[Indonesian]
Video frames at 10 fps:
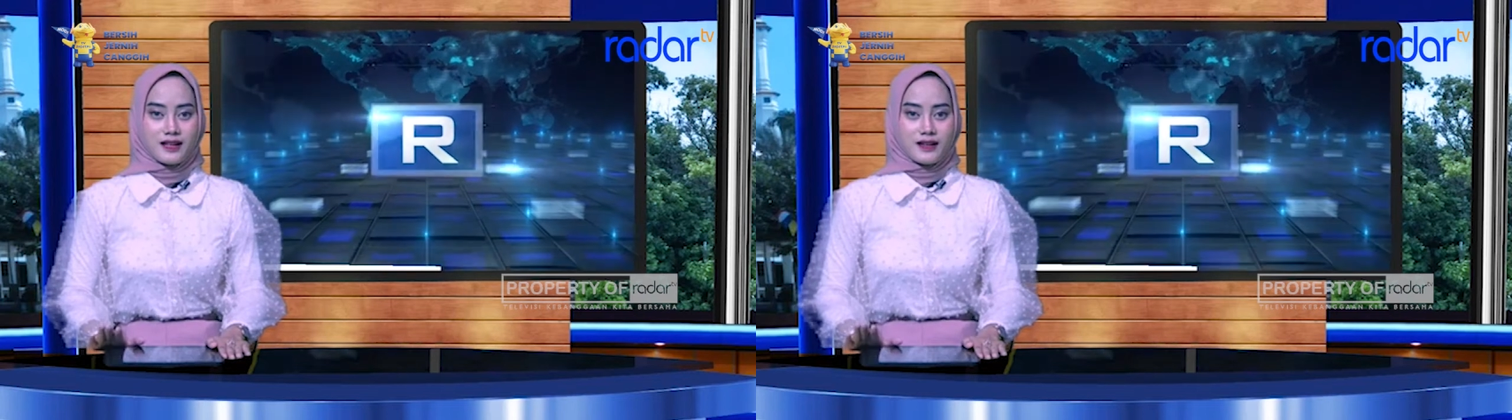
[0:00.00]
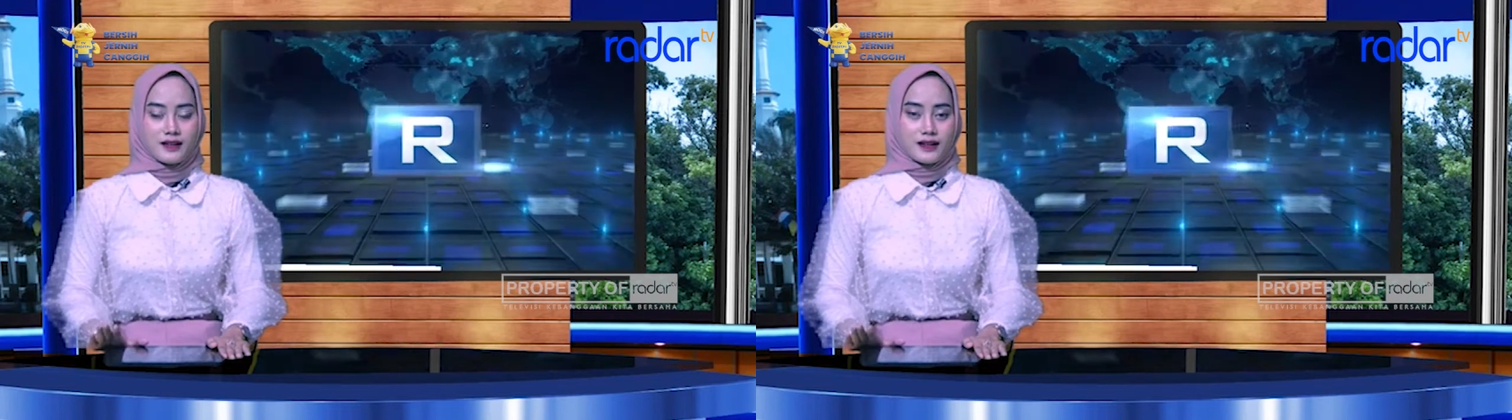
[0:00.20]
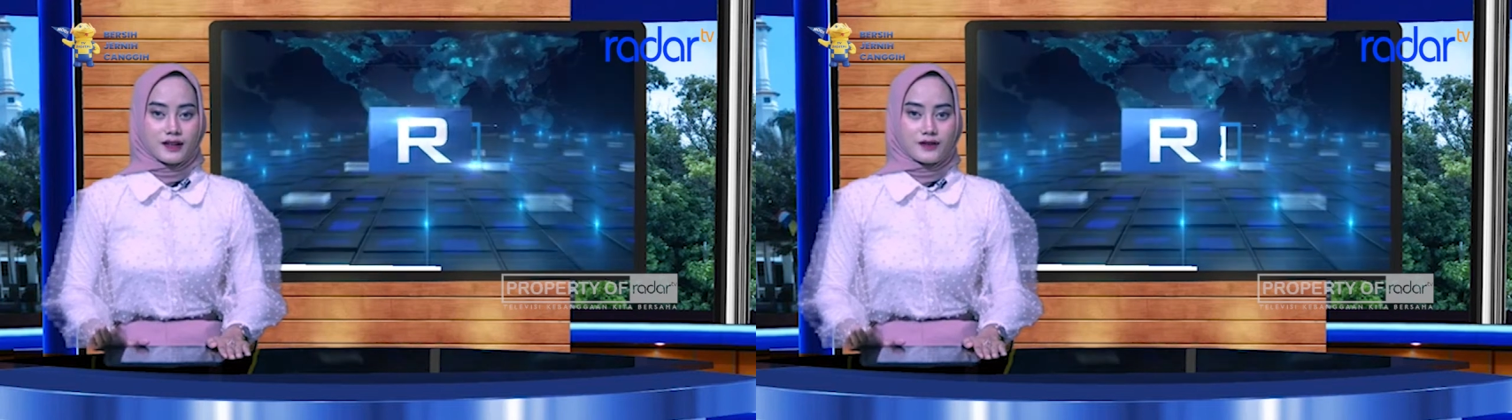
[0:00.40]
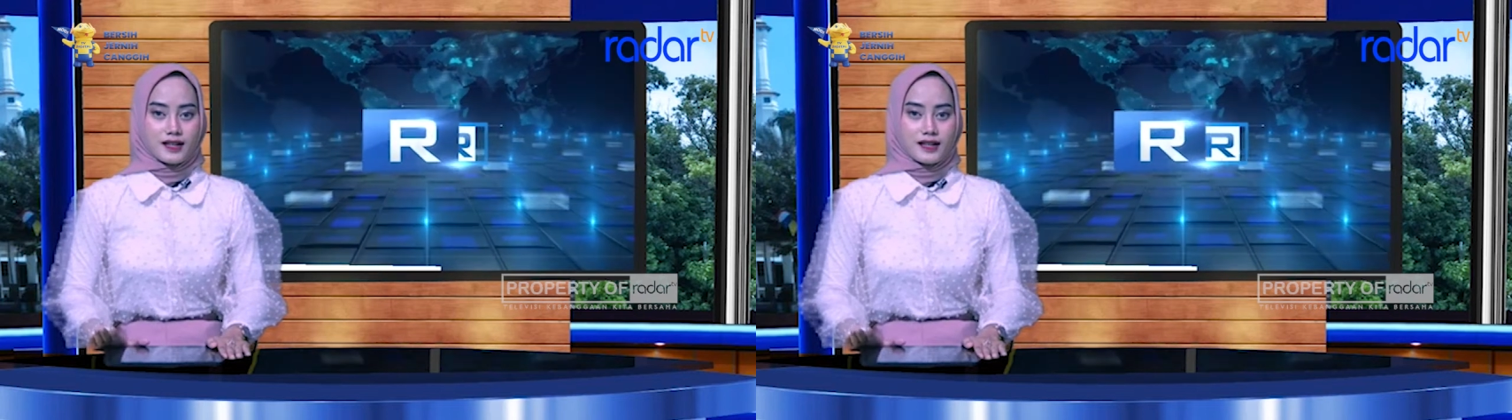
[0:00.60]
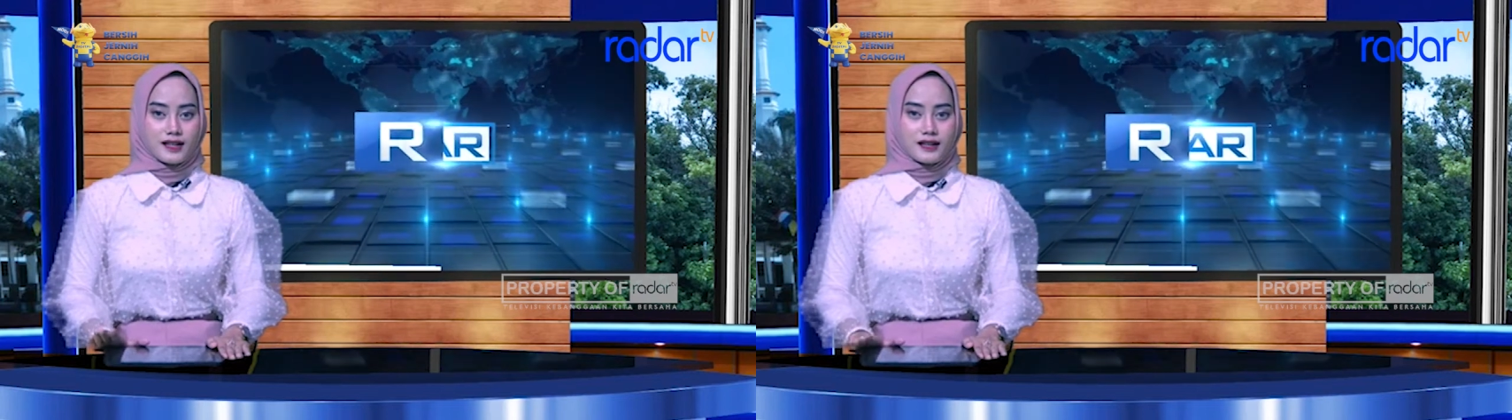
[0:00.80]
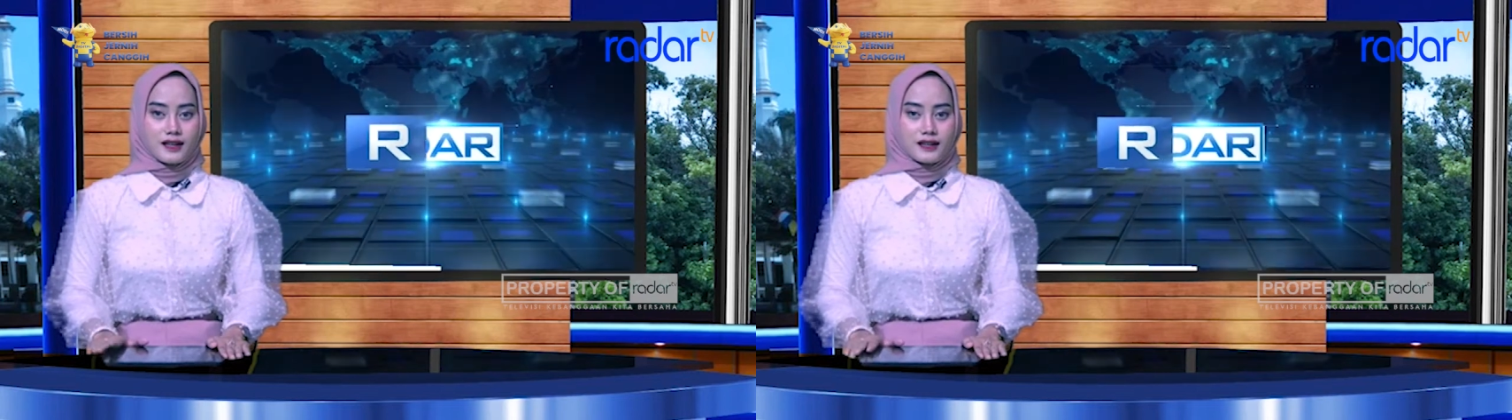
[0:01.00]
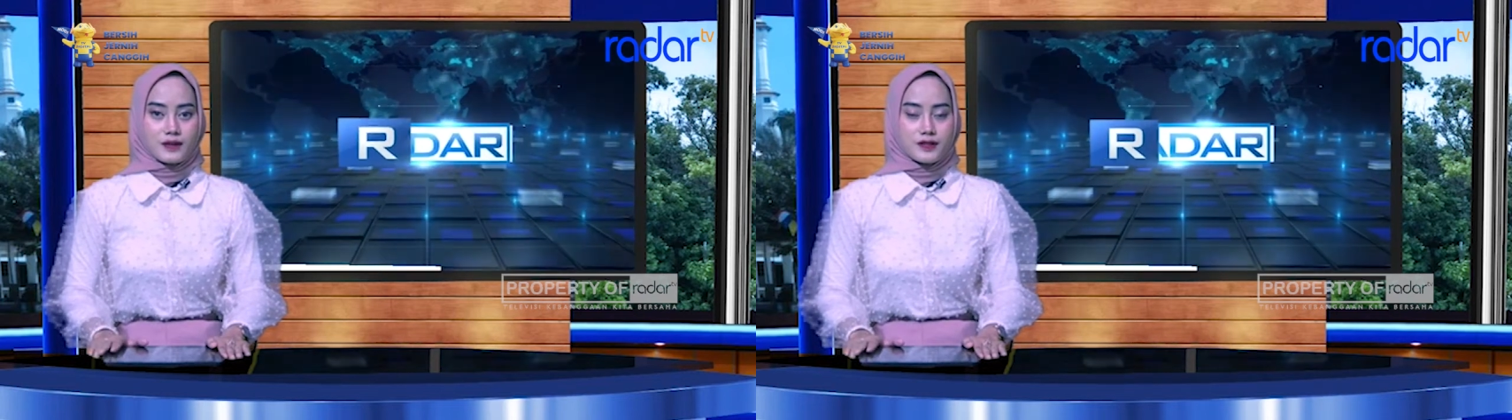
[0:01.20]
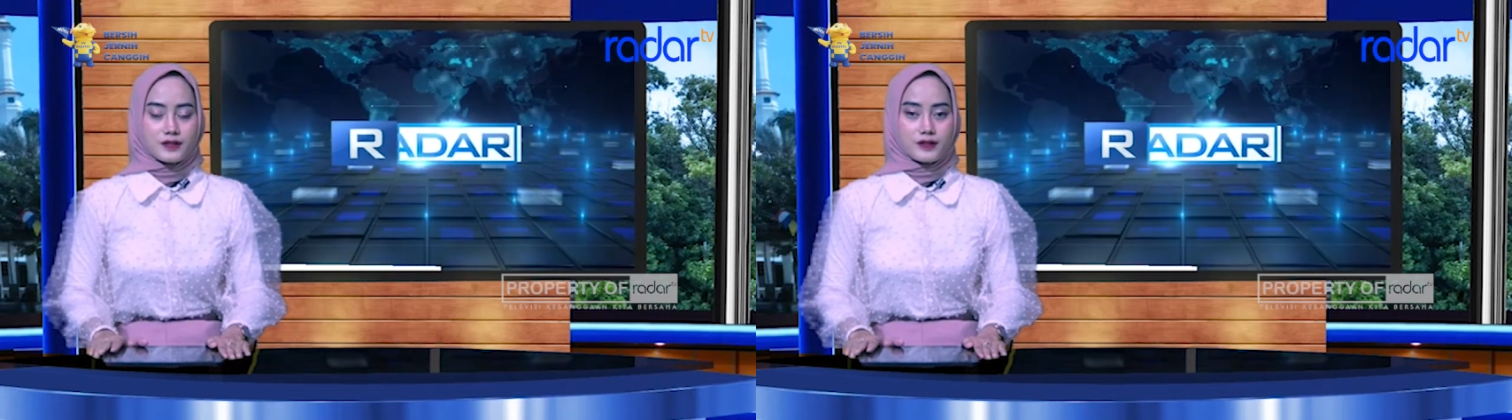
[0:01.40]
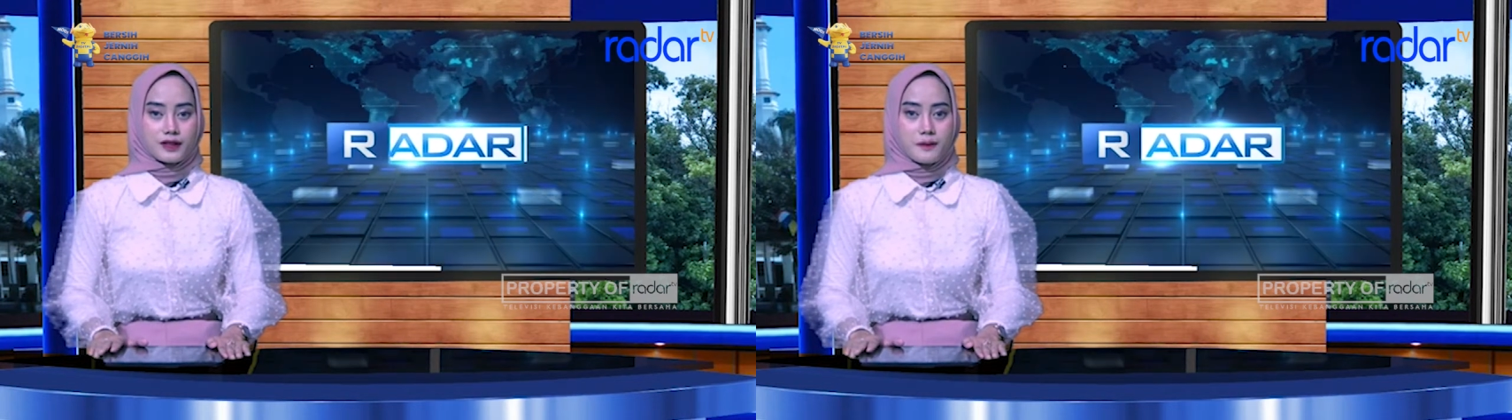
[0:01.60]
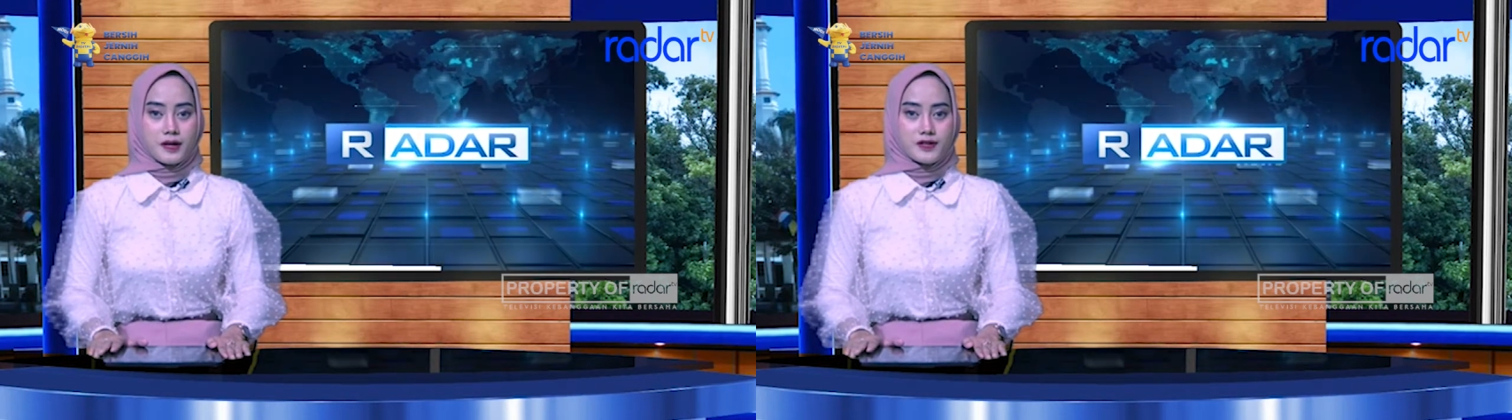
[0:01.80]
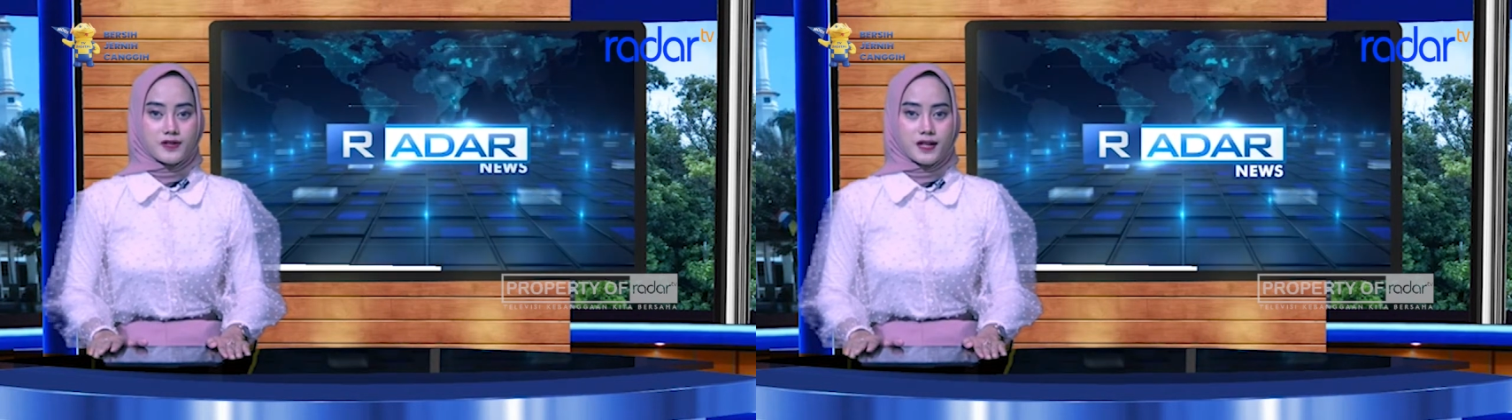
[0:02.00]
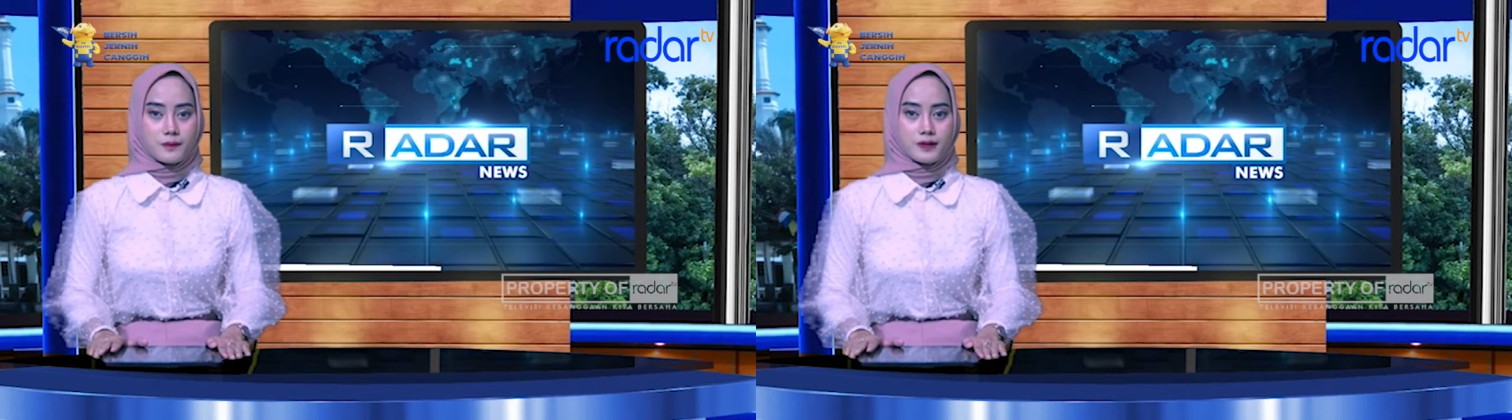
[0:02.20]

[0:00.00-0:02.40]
Ratusan anak yatim di kota Banjar